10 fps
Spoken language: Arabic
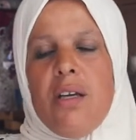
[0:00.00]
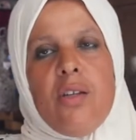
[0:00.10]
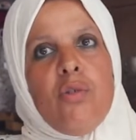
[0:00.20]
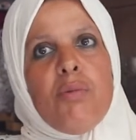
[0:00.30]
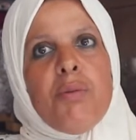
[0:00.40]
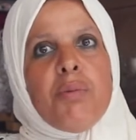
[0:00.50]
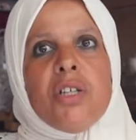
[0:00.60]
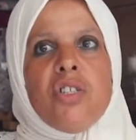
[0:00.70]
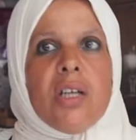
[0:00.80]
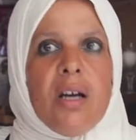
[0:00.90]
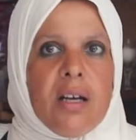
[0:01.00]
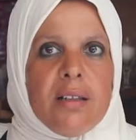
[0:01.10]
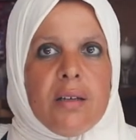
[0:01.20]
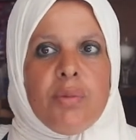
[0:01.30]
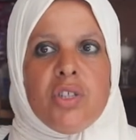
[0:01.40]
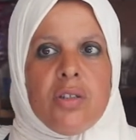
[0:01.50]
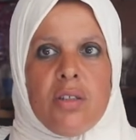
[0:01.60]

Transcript: اليوم ما بقيتش كنقدر باش